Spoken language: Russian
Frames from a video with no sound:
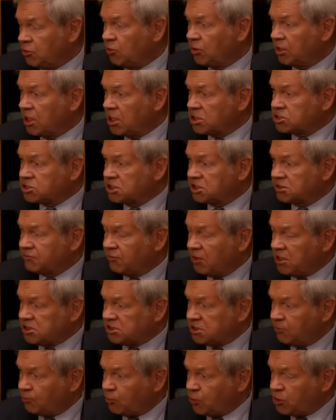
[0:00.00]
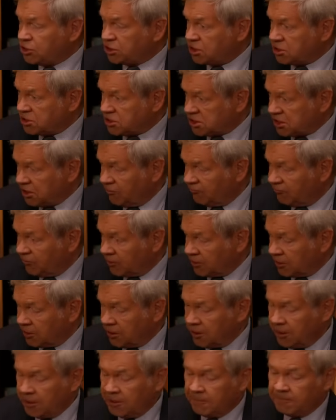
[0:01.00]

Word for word: у каждого своя цепочка цифр.